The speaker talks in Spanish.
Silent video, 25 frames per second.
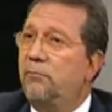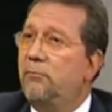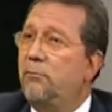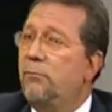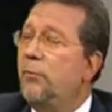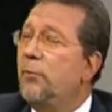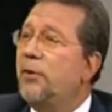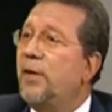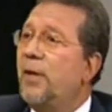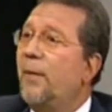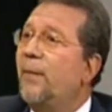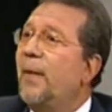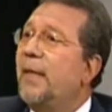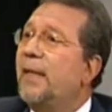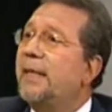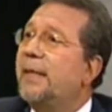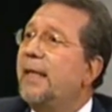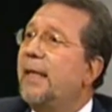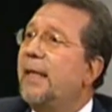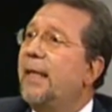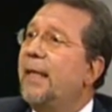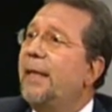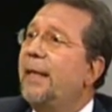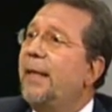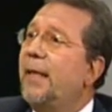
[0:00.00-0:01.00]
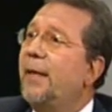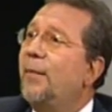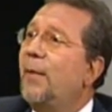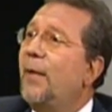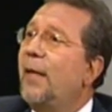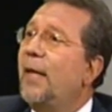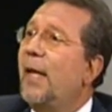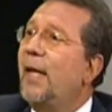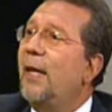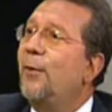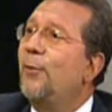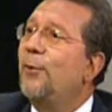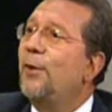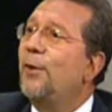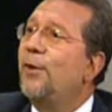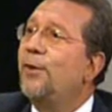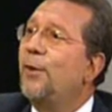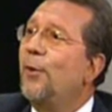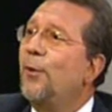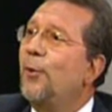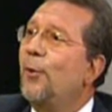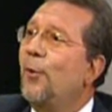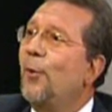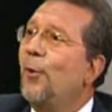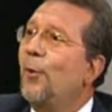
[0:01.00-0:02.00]
muchas veces el tema de la
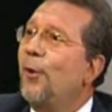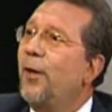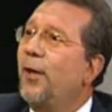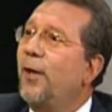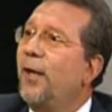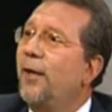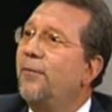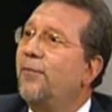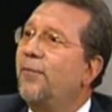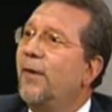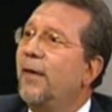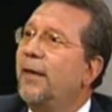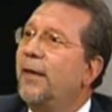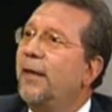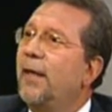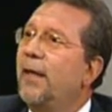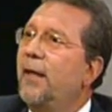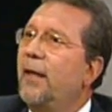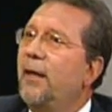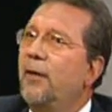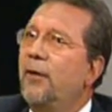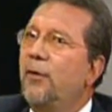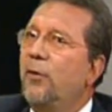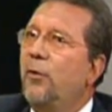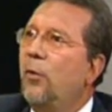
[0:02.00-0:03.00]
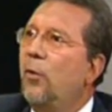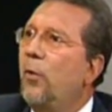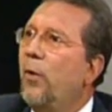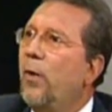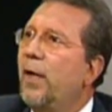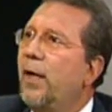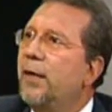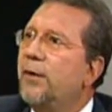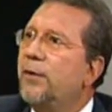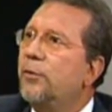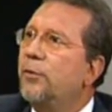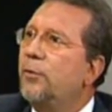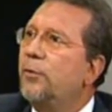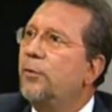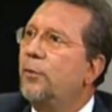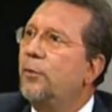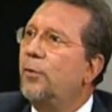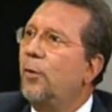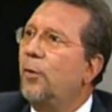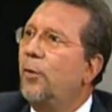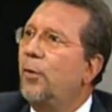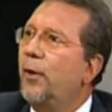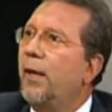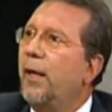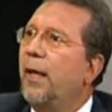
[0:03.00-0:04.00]
desnutrición crónica infantil no es
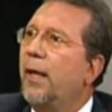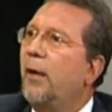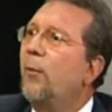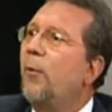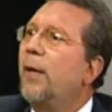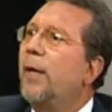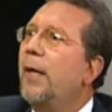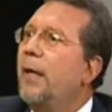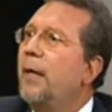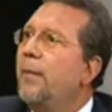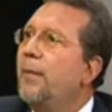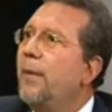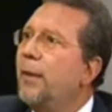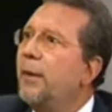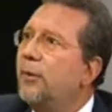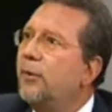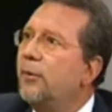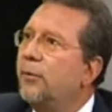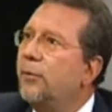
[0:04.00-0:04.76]
asunto de que no hay alimentos.